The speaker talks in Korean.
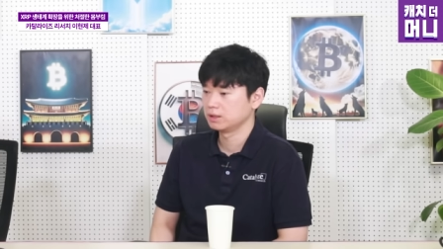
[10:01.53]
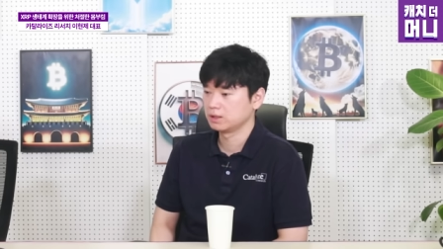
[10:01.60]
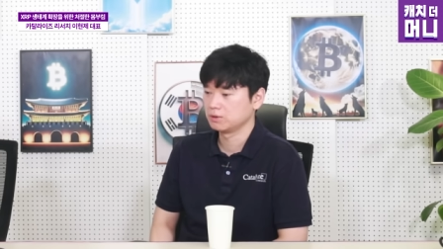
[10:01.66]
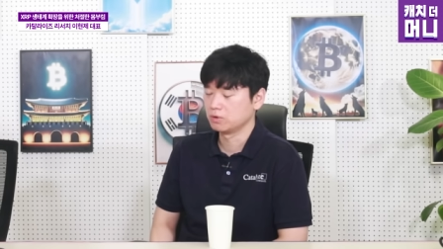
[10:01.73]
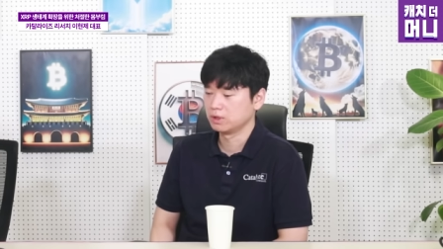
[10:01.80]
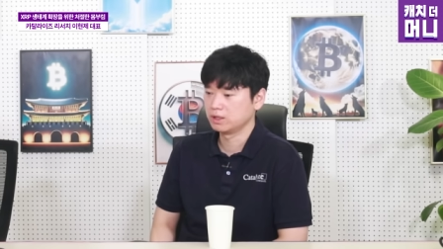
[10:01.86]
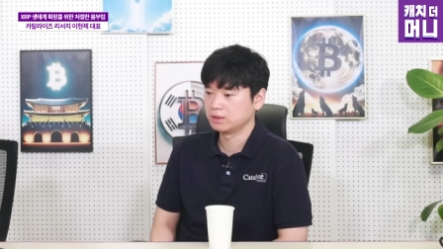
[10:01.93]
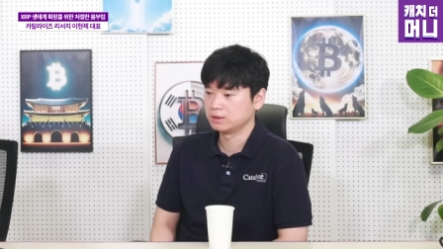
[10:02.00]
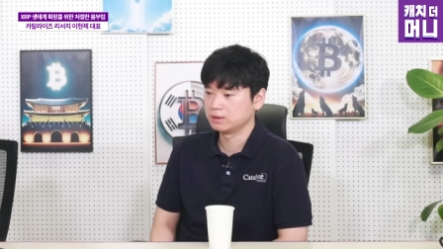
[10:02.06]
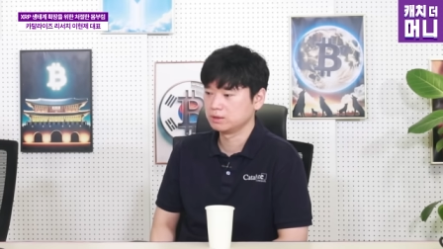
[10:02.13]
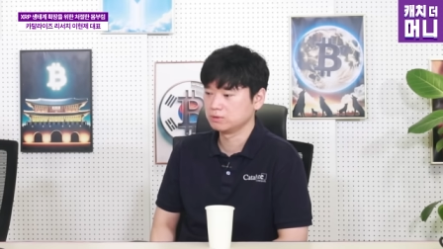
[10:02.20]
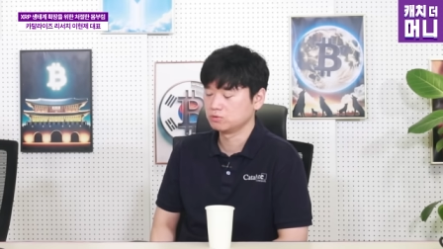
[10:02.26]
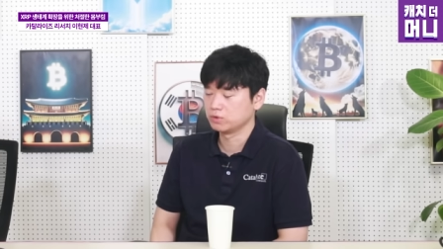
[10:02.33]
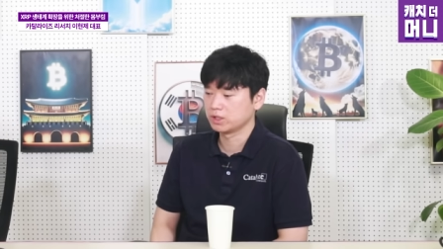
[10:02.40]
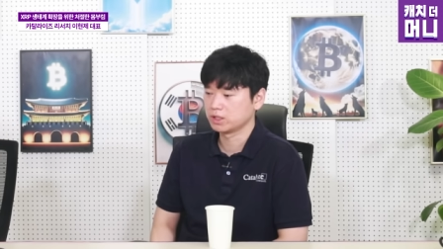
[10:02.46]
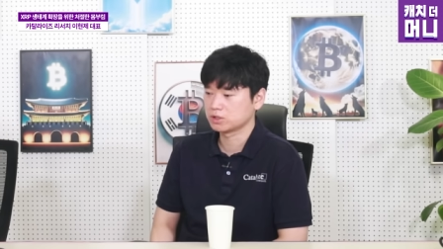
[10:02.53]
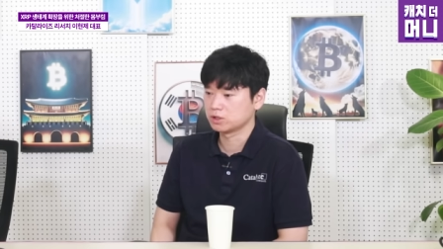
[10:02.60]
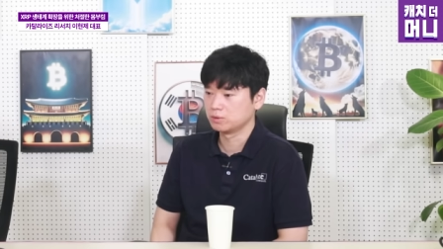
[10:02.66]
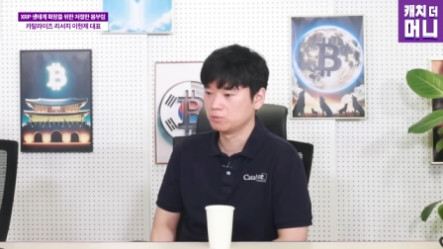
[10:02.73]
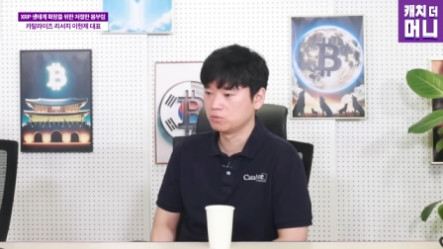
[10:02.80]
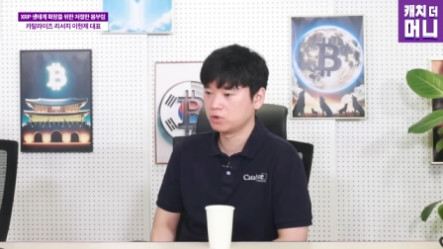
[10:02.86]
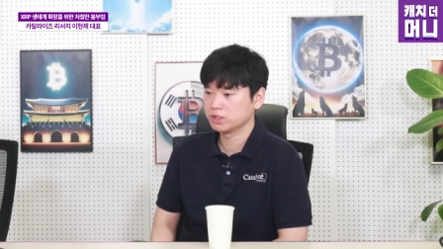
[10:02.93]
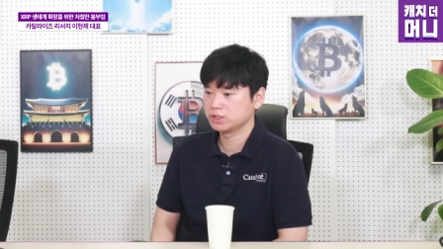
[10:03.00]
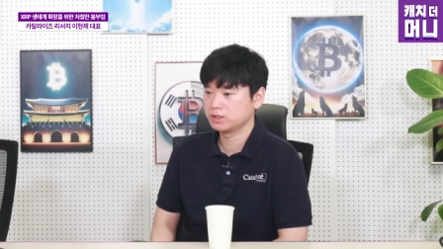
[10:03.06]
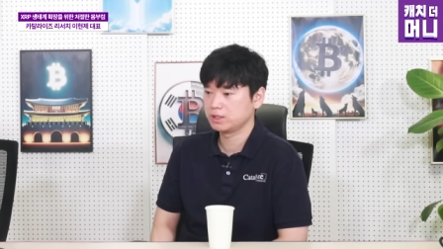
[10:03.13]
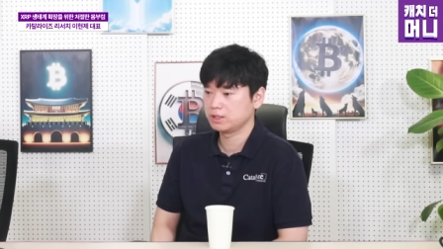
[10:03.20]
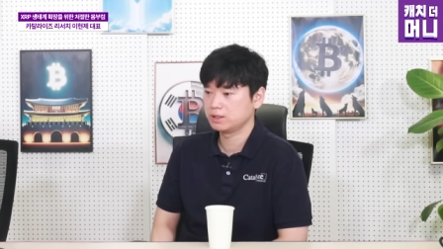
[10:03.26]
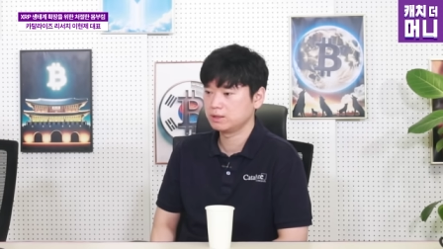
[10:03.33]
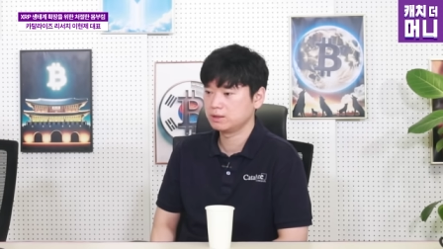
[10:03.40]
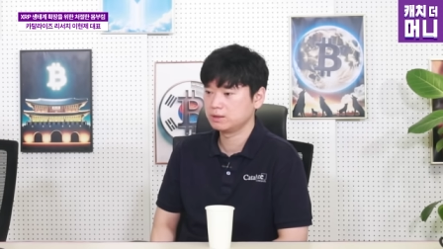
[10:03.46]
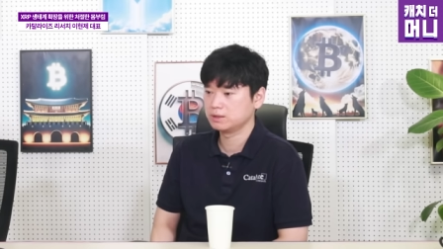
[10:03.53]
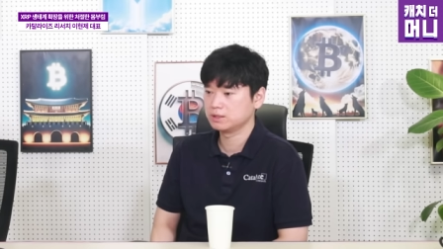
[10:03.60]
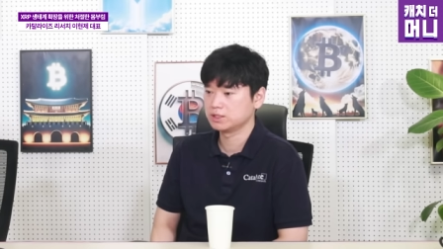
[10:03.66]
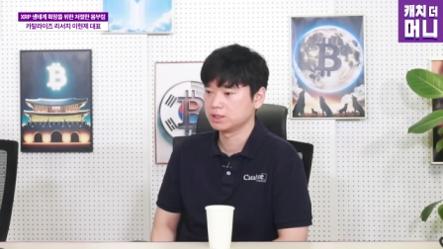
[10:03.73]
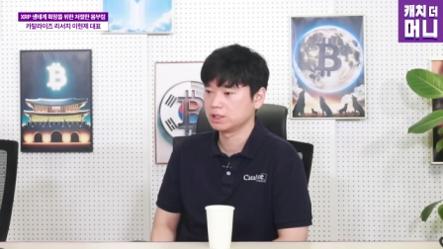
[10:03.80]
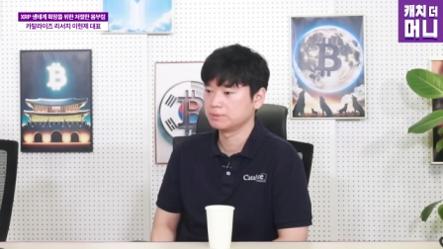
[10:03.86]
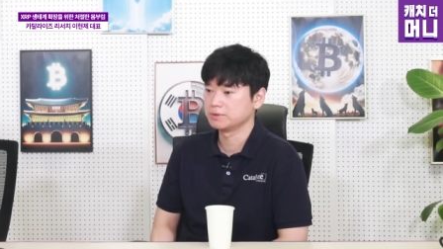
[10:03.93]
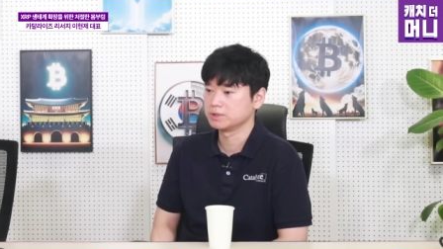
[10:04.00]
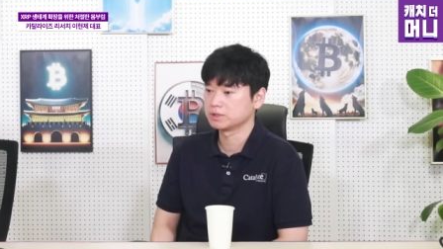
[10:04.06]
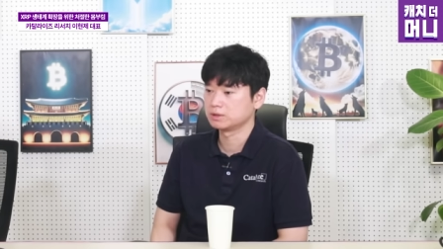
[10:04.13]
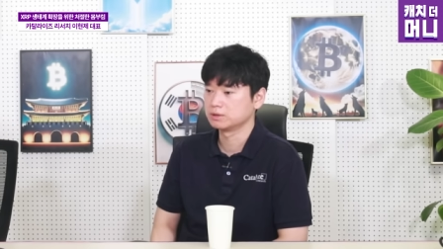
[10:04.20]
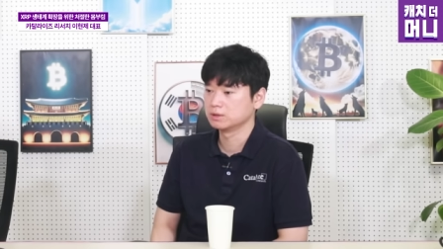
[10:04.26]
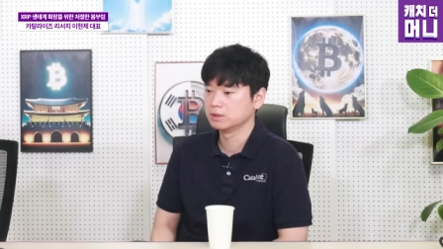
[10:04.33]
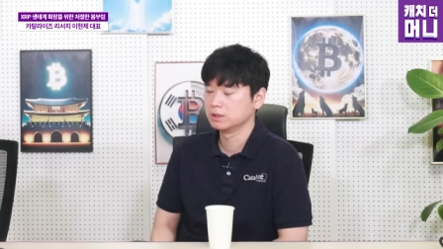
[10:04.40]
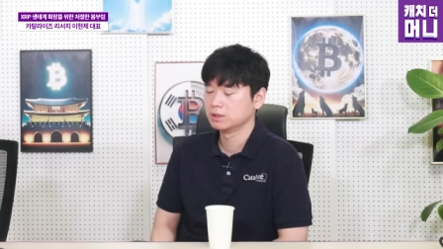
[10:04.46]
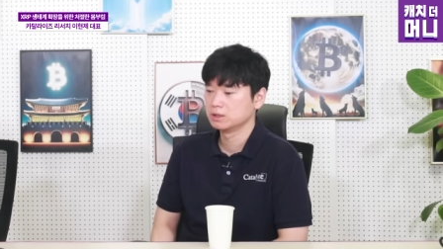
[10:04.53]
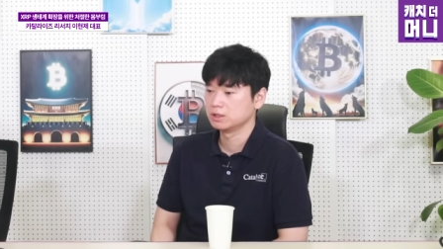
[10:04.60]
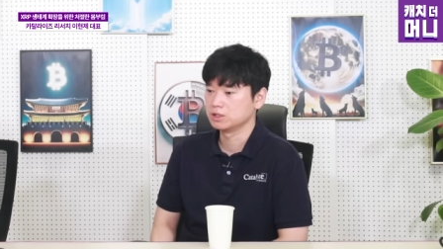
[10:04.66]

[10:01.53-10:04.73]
원래는 우리가 정보화 시대를 지나면서 이